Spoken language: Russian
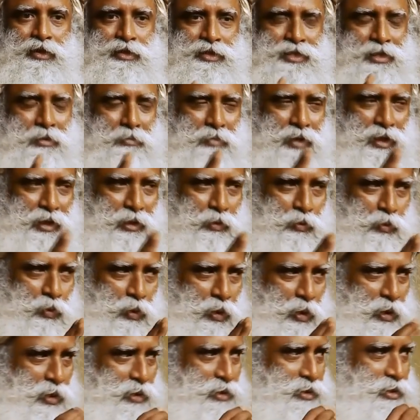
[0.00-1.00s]
Если вы
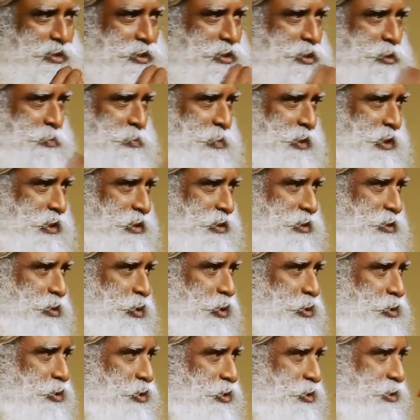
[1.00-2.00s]
просто ходите и
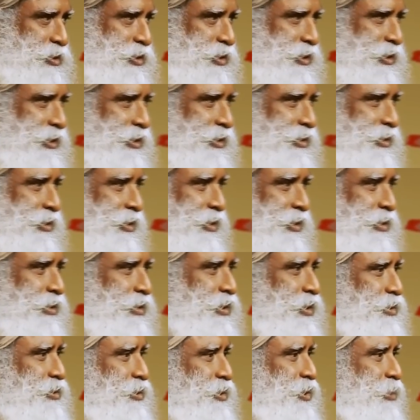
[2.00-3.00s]
разговариваете
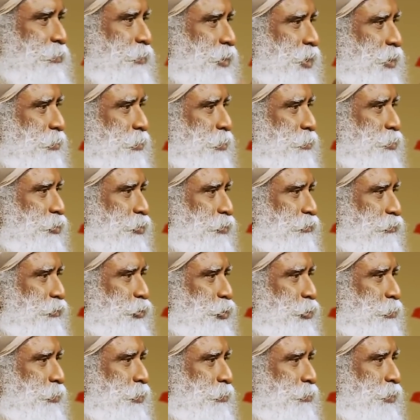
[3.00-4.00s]
осознанно, разве это не
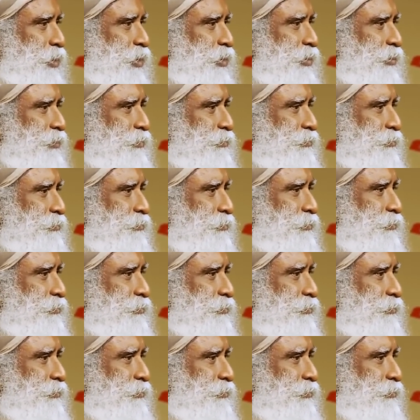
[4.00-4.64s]
делает вас прекрасным